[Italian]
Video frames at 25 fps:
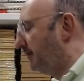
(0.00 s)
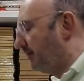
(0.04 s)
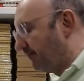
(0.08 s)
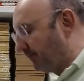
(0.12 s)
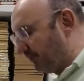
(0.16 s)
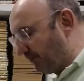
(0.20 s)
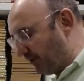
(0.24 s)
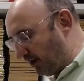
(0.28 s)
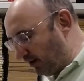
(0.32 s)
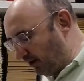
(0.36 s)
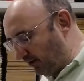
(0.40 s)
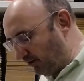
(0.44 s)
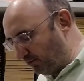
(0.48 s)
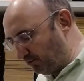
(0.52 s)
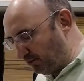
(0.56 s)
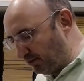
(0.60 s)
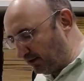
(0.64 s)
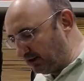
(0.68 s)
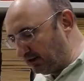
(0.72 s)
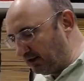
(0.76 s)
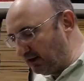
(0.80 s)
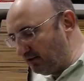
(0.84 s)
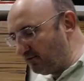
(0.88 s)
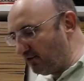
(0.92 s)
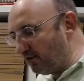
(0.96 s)
le
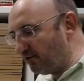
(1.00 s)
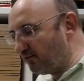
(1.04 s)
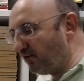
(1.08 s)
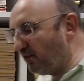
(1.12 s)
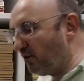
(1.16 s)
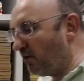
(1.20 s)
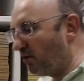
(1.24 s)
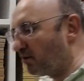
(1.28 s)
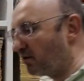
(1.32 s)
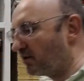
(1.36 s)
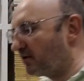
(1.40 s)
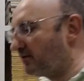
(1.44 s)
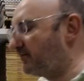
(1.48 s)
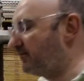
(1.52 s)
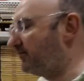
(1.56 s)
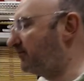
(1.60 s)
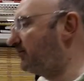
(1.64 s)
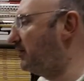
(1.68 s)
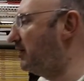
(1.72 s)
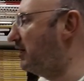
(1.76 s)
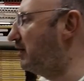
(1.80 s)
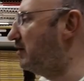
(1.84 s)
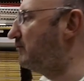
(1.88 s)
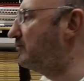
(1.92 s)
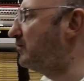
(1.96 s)
rispettive
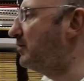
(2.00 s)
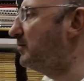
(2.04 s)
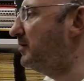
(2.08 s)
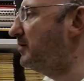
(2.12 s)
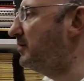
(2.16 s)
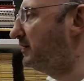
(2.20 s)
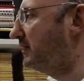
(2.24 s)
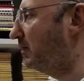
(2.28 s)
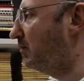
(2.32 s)
forze. Ovviamente